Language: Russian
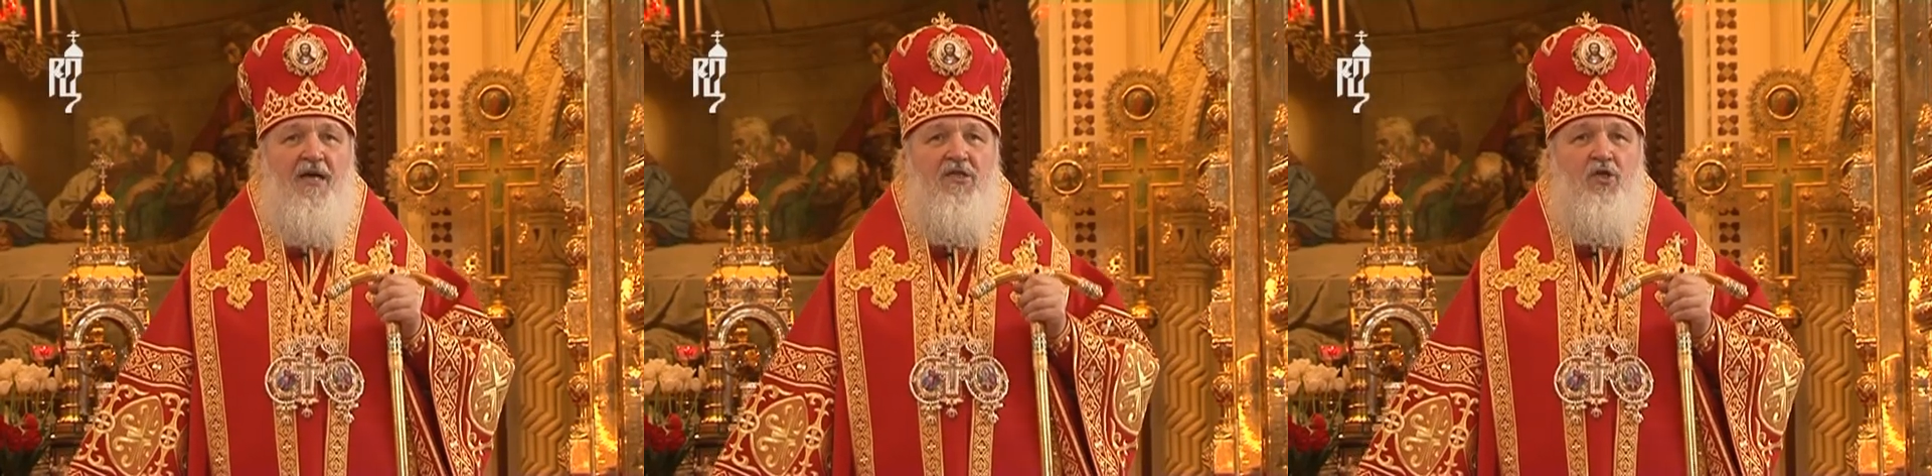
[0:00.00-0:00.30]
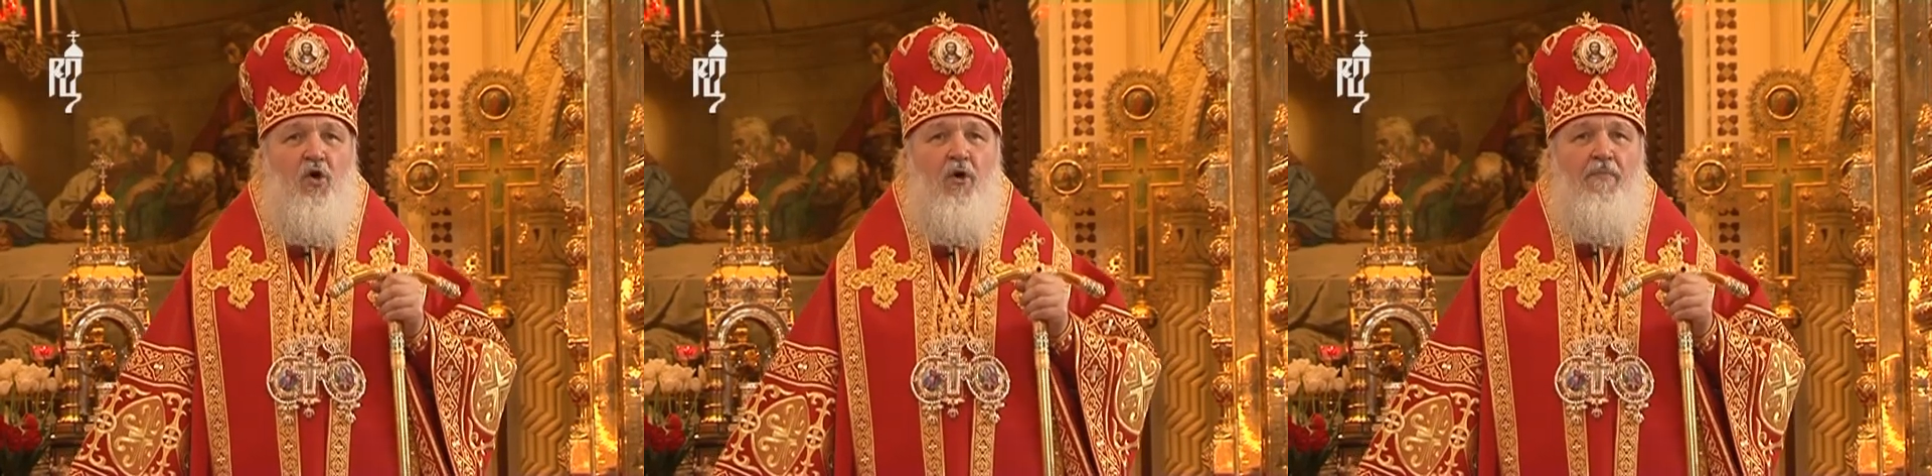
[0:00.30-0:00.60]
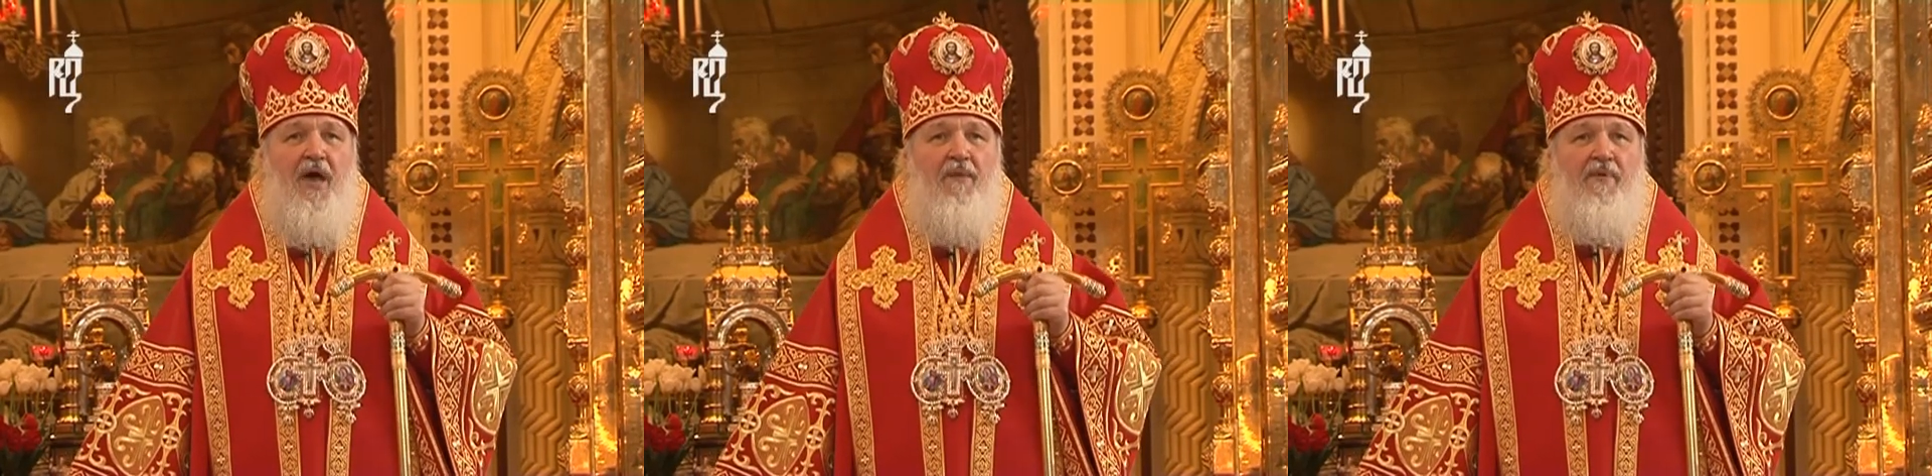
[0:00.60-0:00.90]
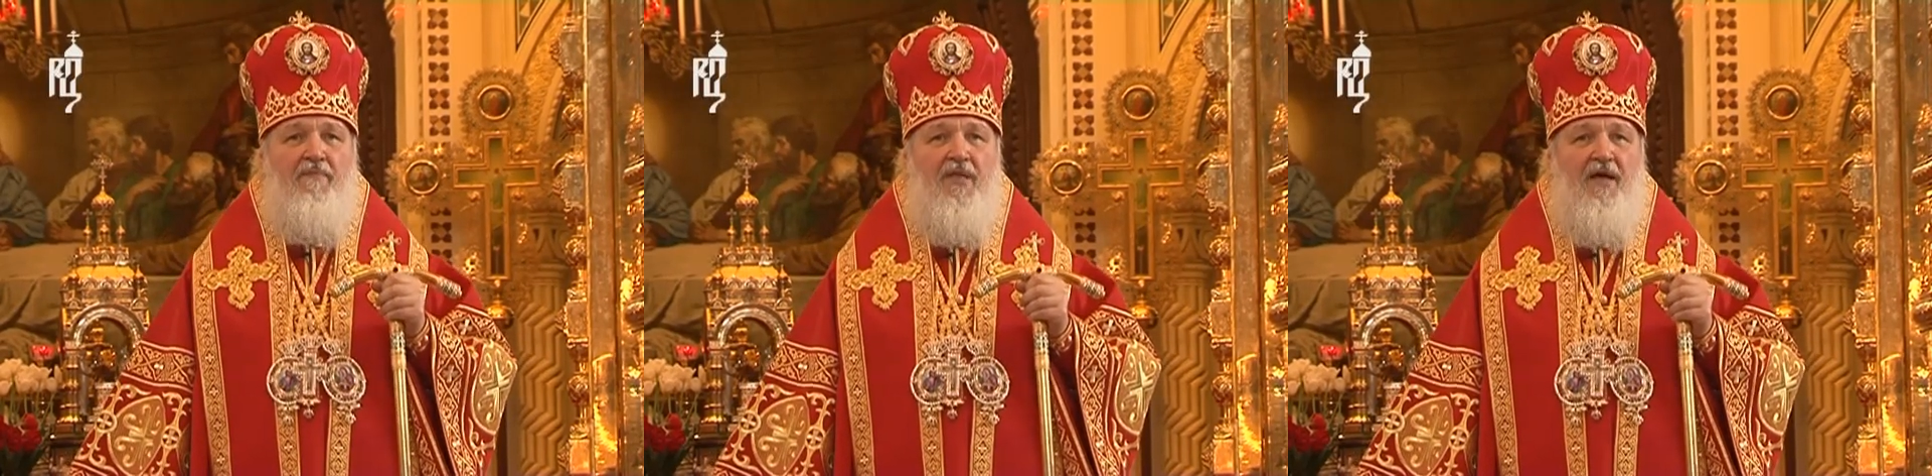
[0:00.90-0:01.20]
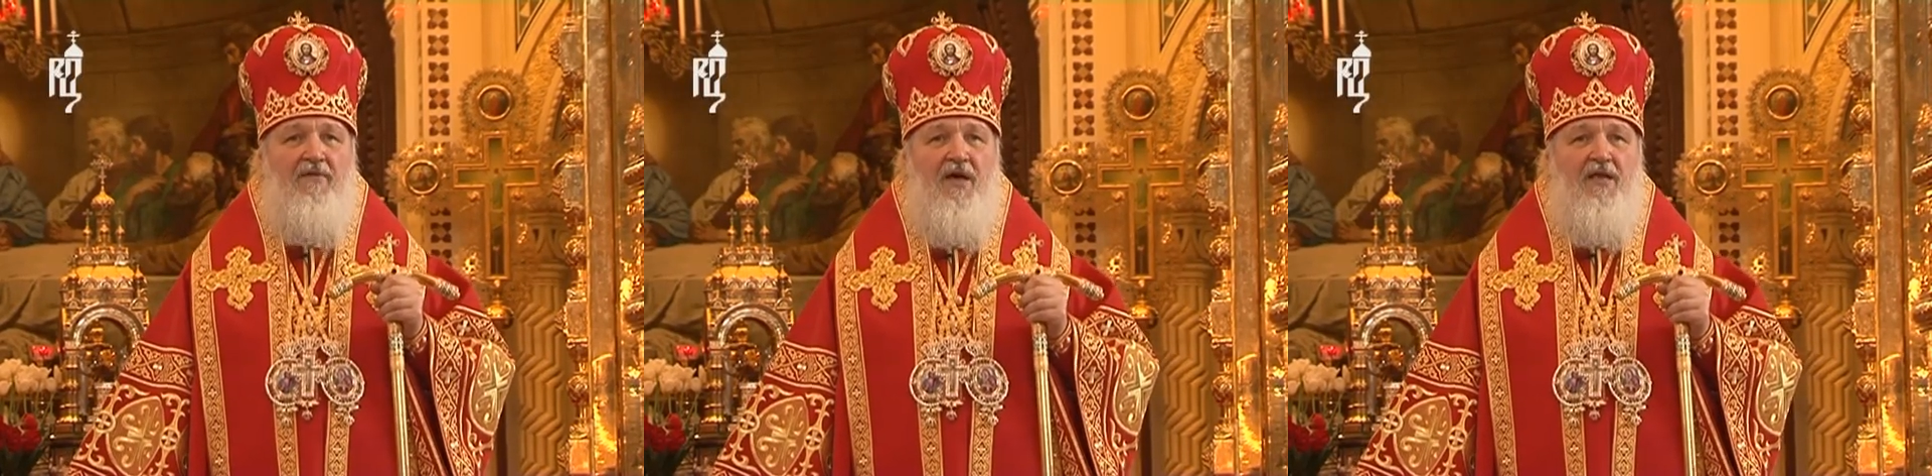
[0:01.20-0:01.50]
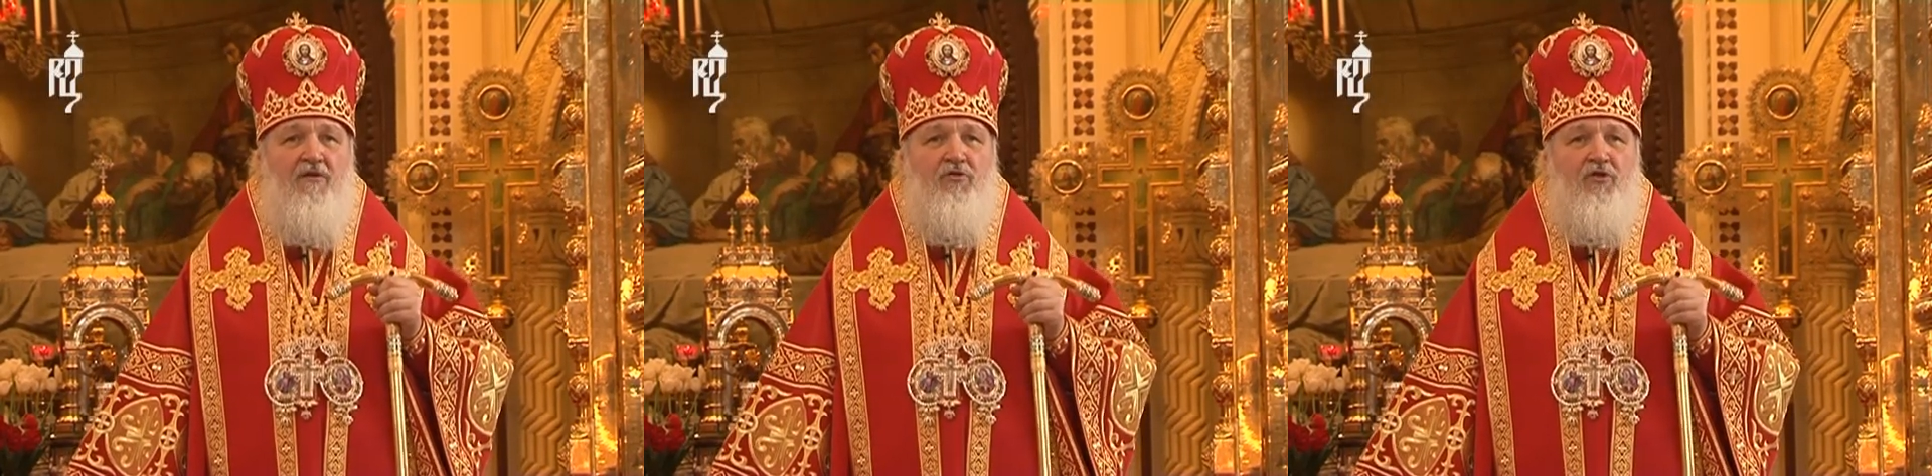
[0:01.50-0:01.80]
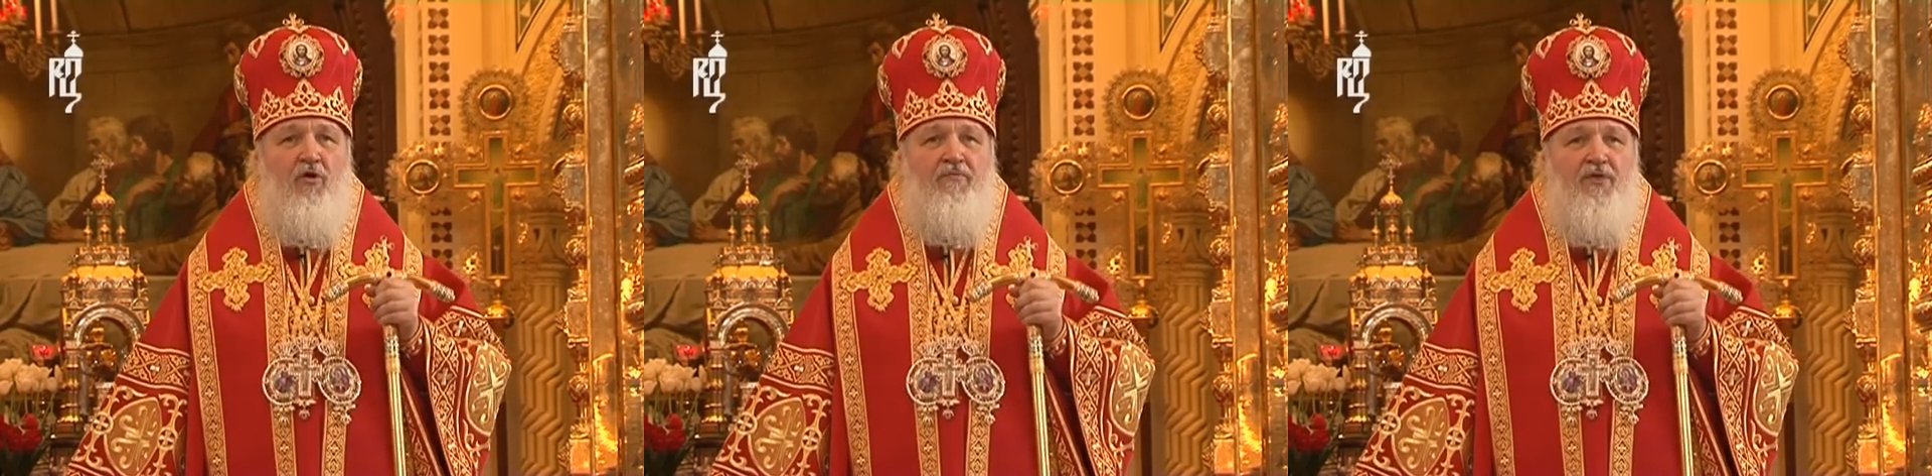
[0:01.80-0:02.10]
особое поминовение
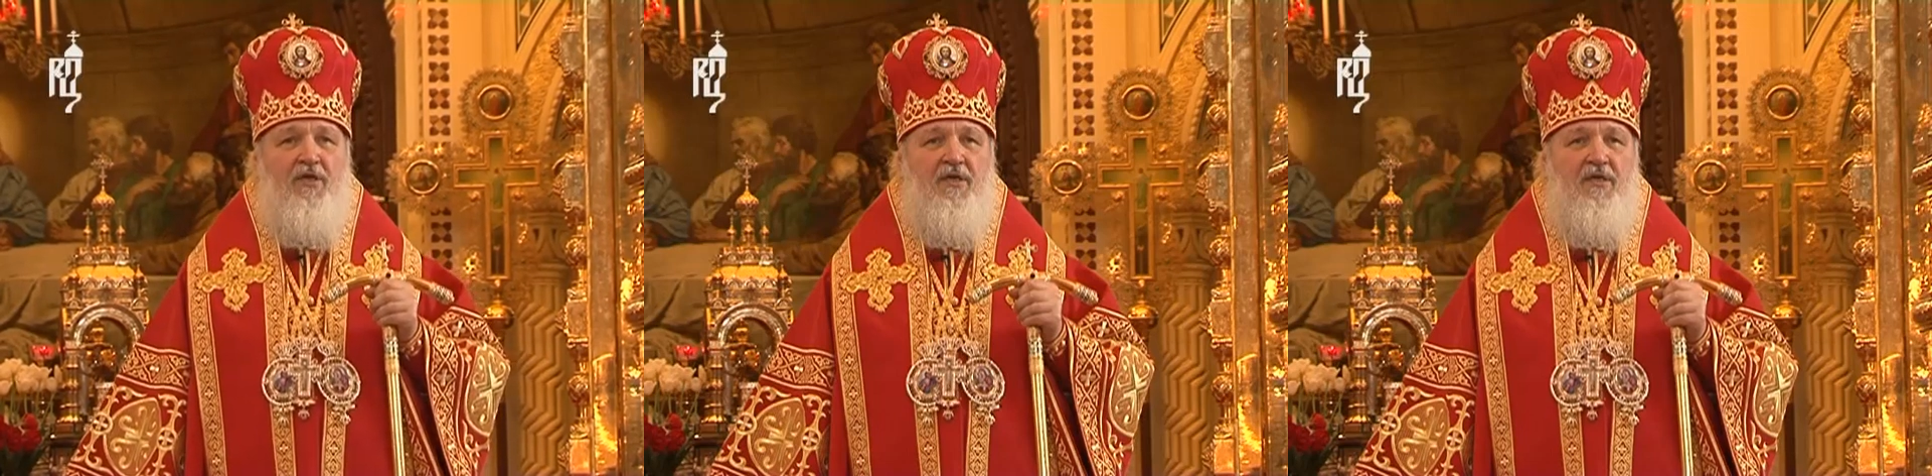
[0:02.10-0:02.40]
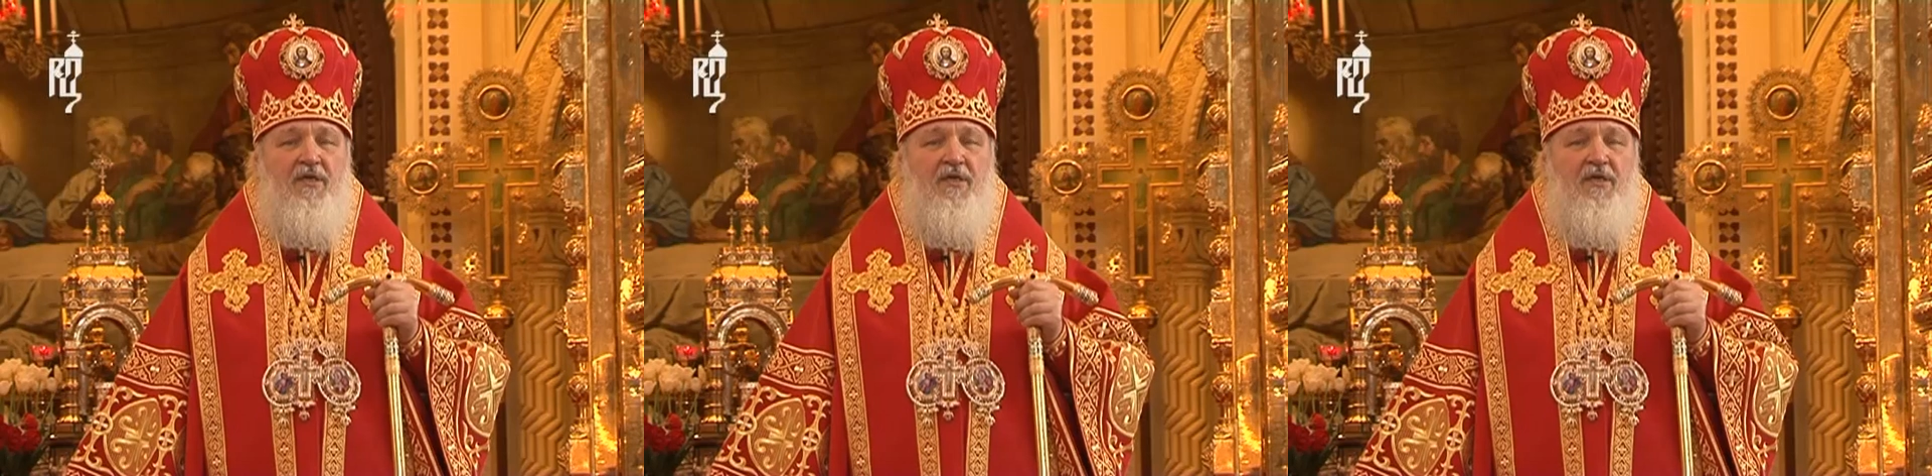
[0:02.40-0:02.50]
усопших,